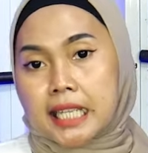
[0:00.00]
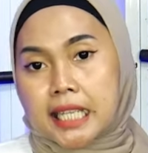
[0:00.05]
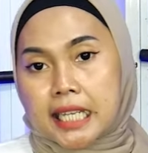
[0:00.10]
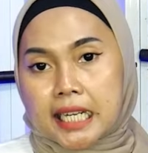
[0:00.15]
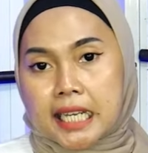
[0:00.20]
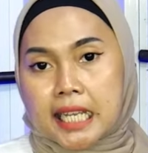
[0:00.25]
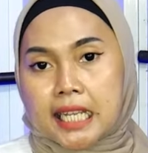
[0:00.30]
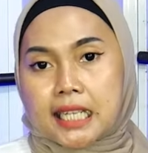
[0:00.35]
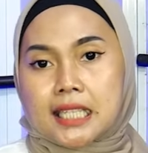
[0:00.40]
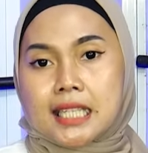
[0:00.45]

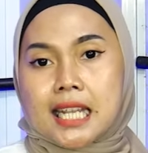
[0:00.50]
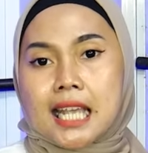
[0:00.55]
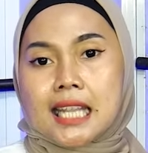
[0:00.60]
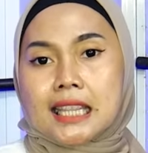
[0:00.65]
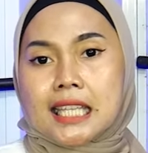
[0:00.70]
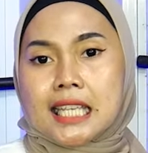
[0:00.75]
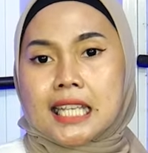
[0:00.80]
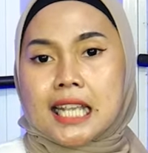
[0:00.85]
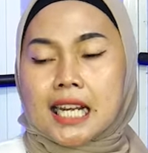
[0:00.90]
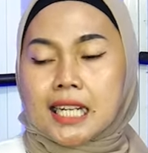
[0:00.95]
irit
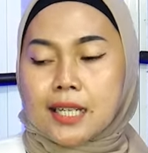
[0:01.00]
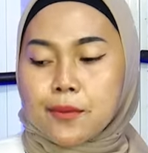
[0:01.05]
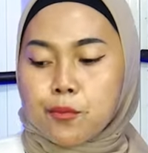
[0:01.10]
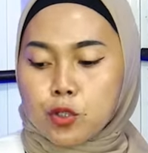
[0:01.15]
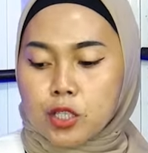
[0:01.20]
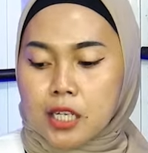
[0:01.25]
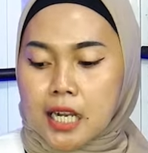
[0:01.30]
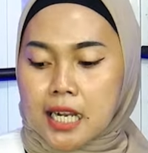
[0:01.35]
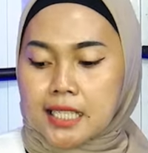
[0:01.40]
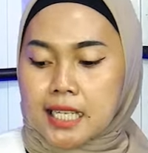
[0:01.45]
dan tinggal
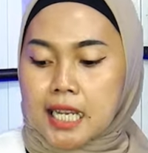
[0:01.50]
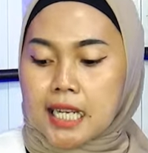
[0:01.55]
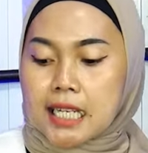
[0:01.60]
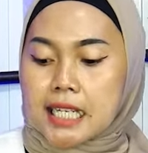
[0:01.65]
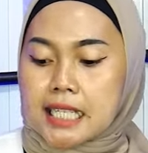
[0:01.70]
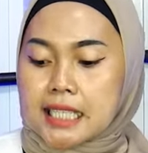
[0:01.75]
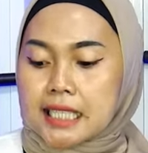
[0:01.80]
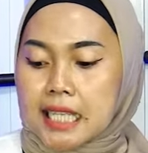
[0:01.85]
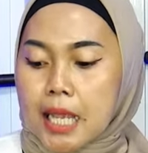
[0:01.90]
diputer aja ke